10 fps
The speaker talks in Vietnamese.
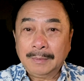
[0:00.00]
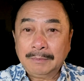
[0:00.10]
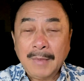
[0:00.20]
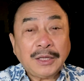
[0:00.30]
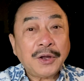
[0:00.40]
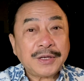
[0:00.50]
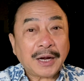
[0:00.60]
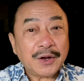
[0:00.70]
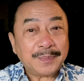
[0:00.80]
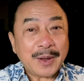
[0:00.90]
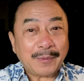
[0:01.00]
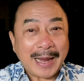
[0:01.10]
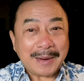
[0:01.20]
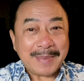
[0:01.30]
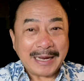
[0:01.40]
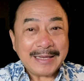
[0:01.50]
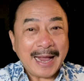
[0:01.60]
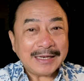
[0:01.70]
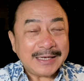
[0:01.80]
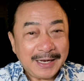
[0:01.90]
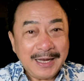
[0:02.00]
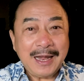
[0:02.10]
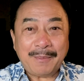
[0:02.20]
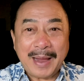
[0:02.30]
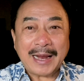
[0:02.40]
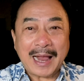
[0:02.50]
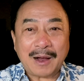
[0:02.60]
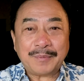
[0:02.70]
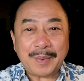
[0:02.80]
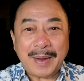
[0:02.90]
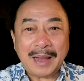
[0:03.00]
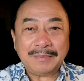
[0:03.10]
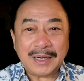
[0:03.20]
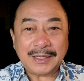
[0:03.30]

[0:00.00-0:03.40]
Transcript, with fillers: Bức thư nhận được vào ngày 7 tháng 9 năm 2020.